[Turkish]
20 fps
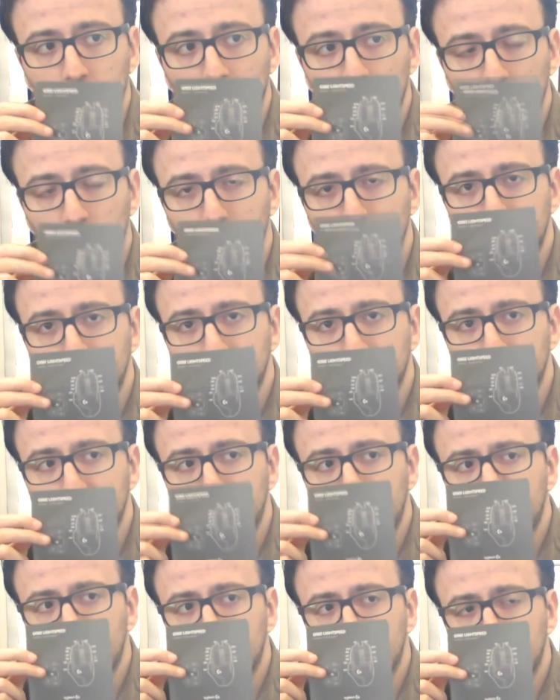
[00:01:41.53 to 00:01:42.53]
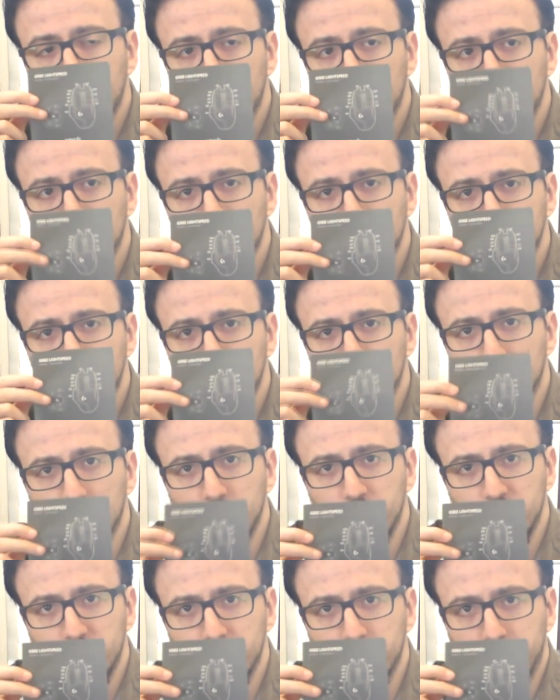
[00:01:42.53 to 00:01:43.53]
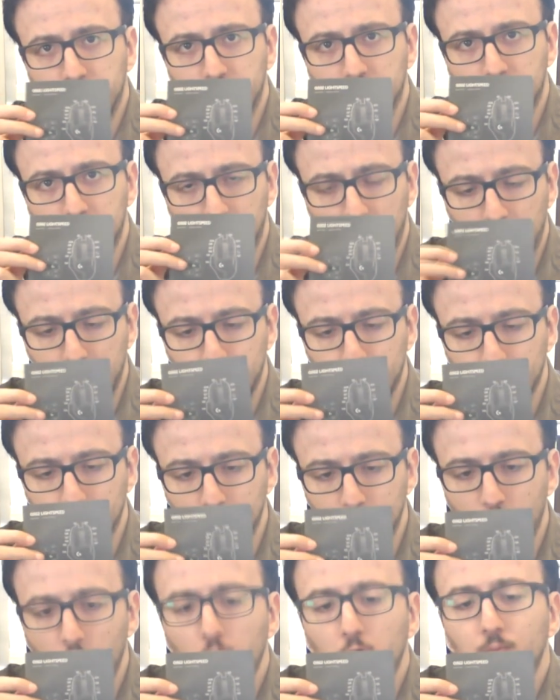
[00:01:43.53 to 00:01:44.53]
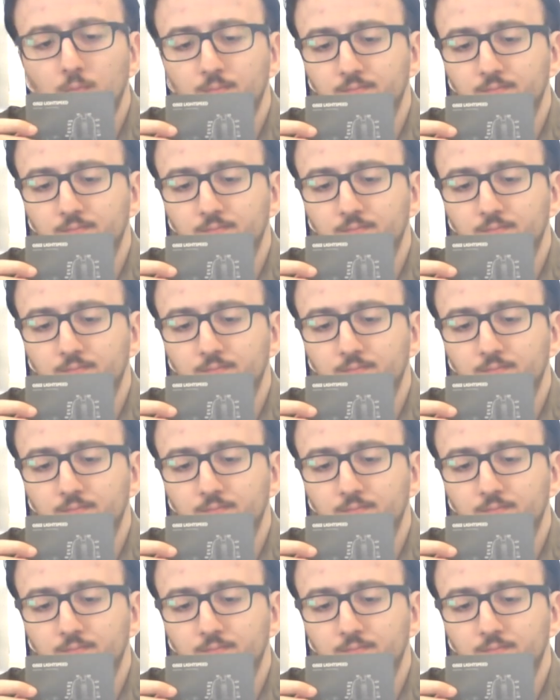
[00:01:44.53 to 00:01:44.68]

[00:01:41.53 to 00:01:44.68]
Burada bizleri bir kullanım kılavuzu karşılıyor.